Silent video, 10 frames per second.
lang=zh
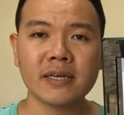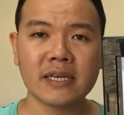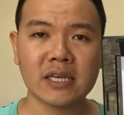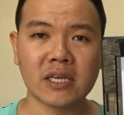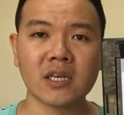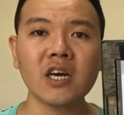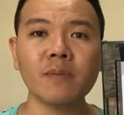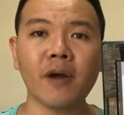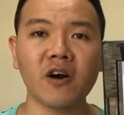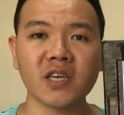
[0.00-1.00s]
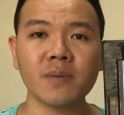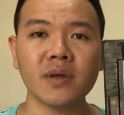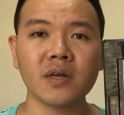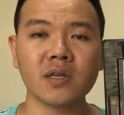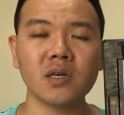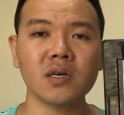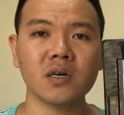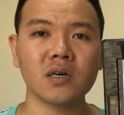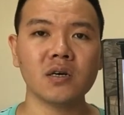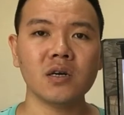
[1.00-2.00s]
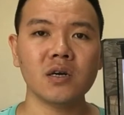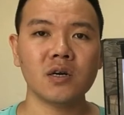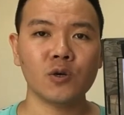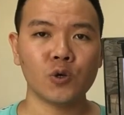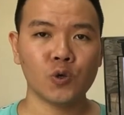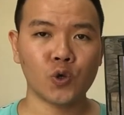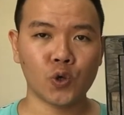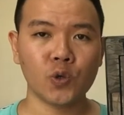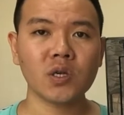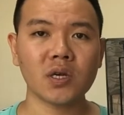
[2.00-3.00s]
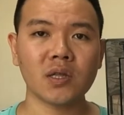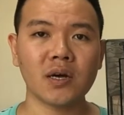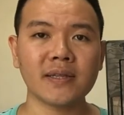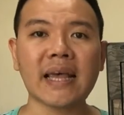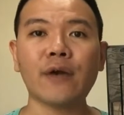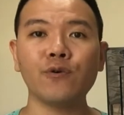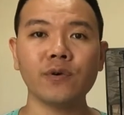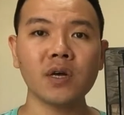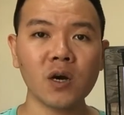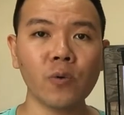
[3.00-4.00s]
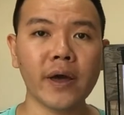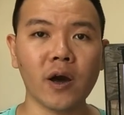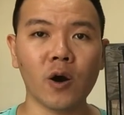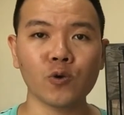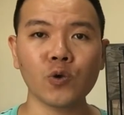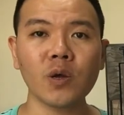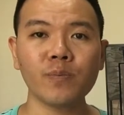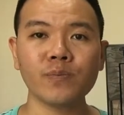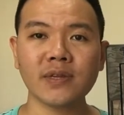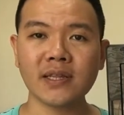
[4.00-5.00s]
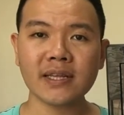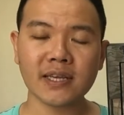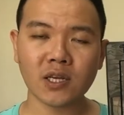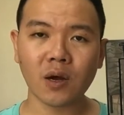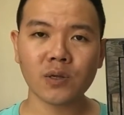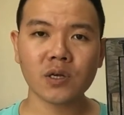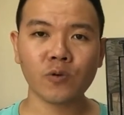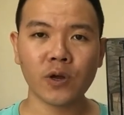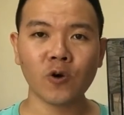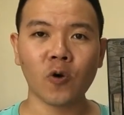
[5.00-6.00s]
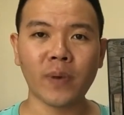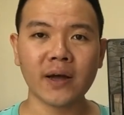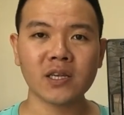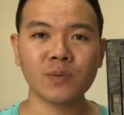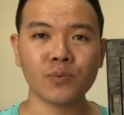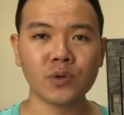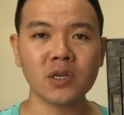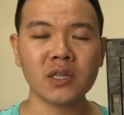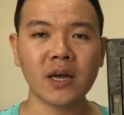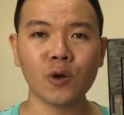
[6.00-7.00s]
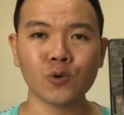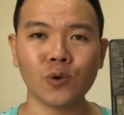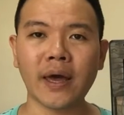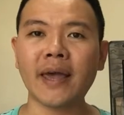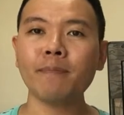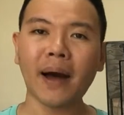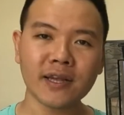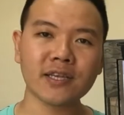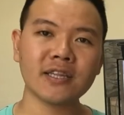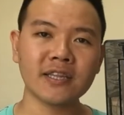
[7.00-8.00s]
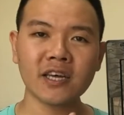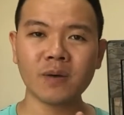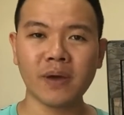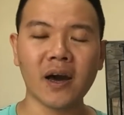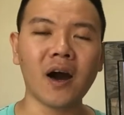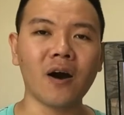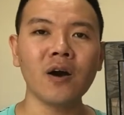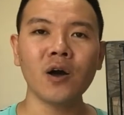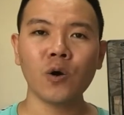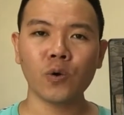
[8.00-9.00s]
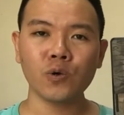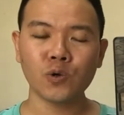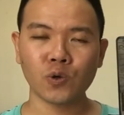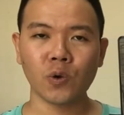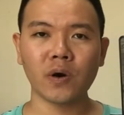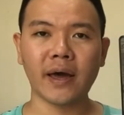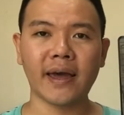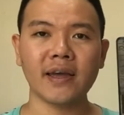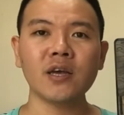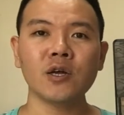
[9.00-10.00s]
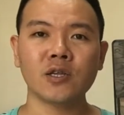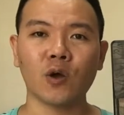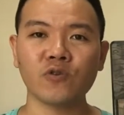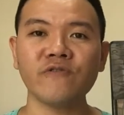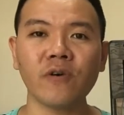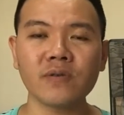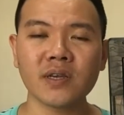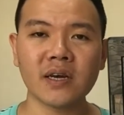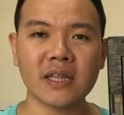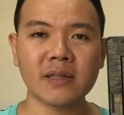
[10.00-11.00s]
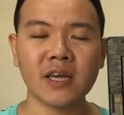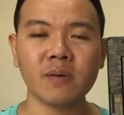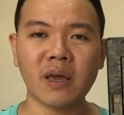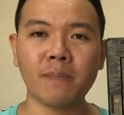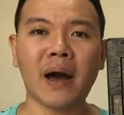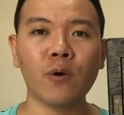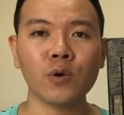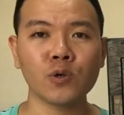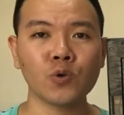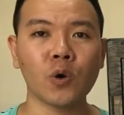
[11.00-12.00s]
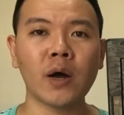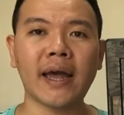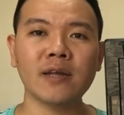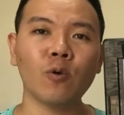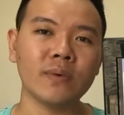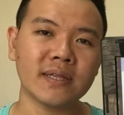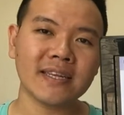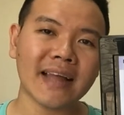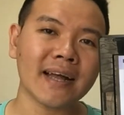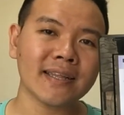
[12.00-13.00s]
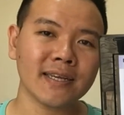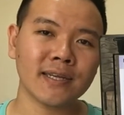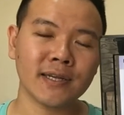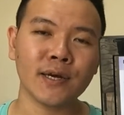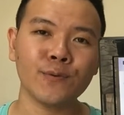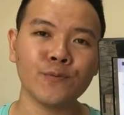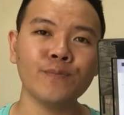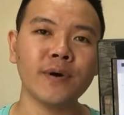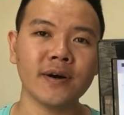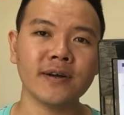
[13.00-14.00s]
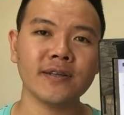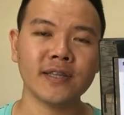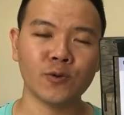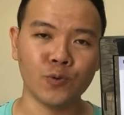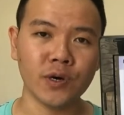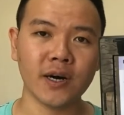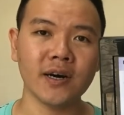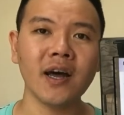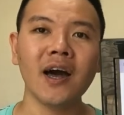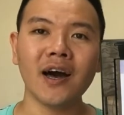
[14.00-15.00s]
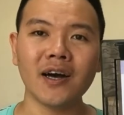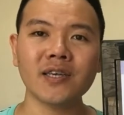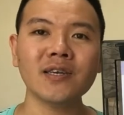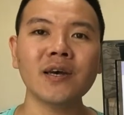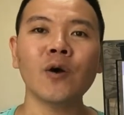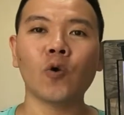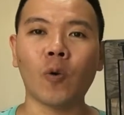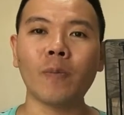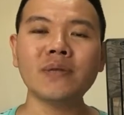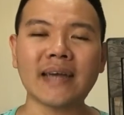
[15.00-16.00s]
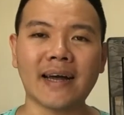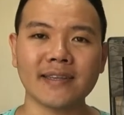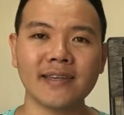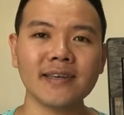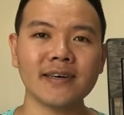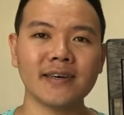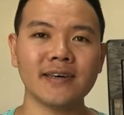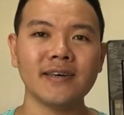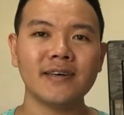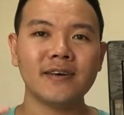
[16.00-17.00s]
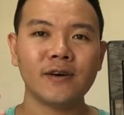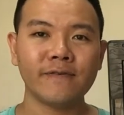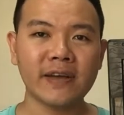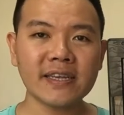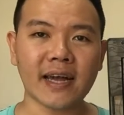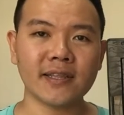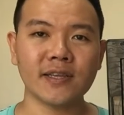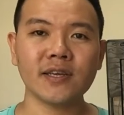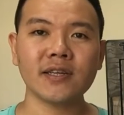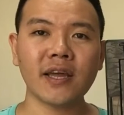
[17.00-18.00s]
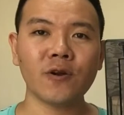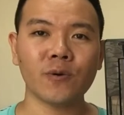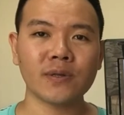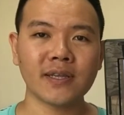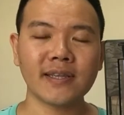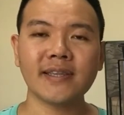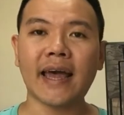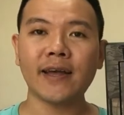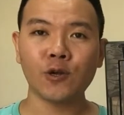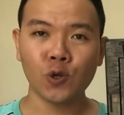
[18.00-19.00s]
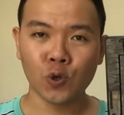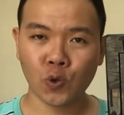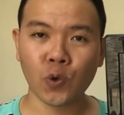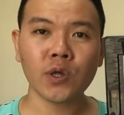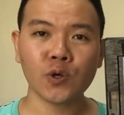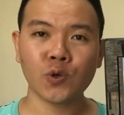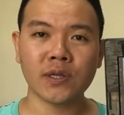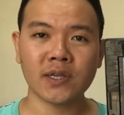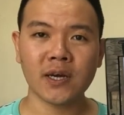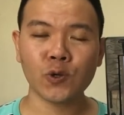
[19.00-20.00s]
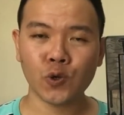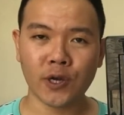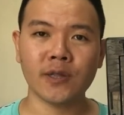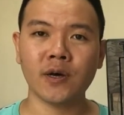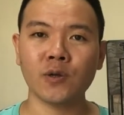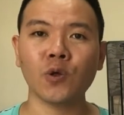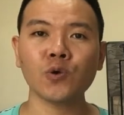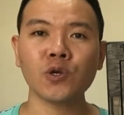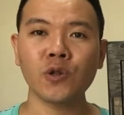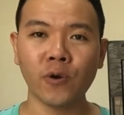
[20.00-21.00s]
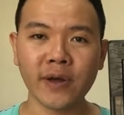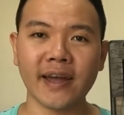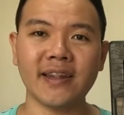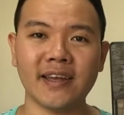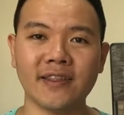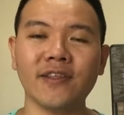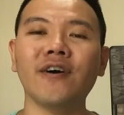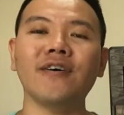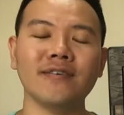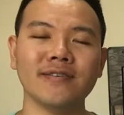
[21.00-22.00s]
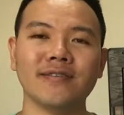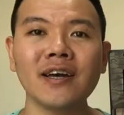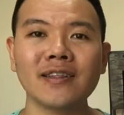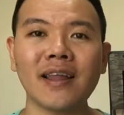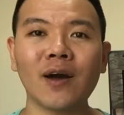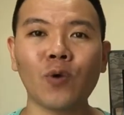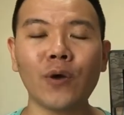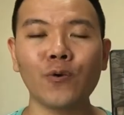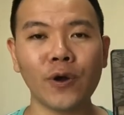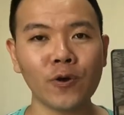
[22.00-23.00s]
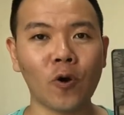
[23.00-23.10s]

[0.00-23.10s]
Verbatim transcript: 时刻表上面的这个。取舍呢，在于各位哦，所以今天介绍这个黑狗巴士，不是一定要说，哎，巴士一定特别好，或是说，哎，找顺风车一定特别棒，或是说，哎，我们自己搭计程车，Uber如何？而是我们讲这个分享的这个内容，在所有的选择权呢，都是留给您的。那关于黑